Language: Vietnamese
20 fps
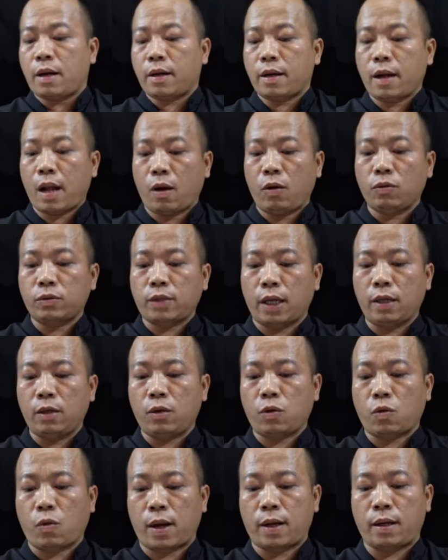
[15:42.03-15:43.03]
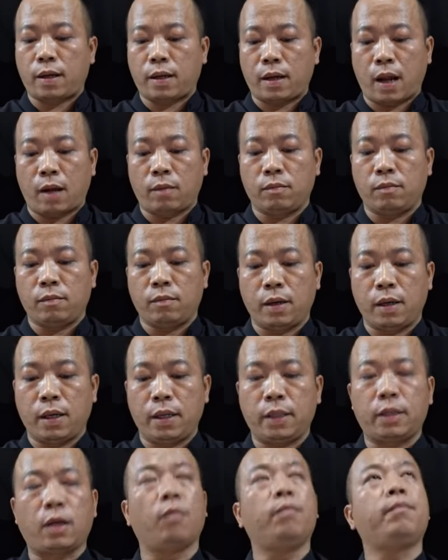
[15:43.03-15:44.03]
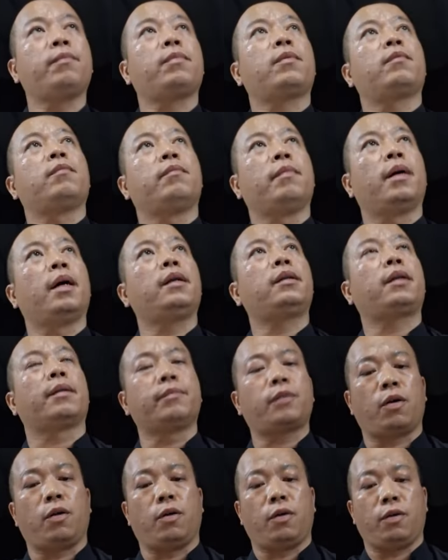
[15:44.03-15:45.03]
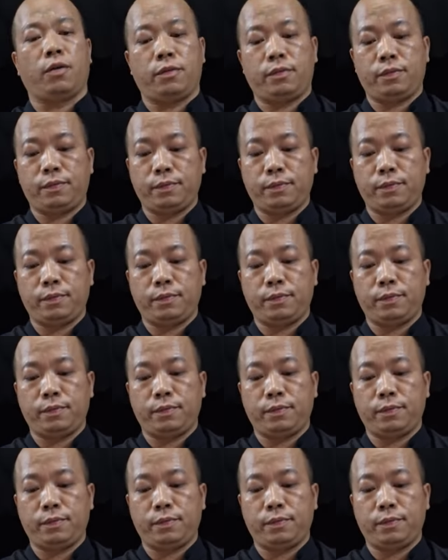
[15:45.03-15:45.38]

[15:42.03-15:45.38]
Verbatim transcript: đau thân quặn lòng mới thống mới thống khổ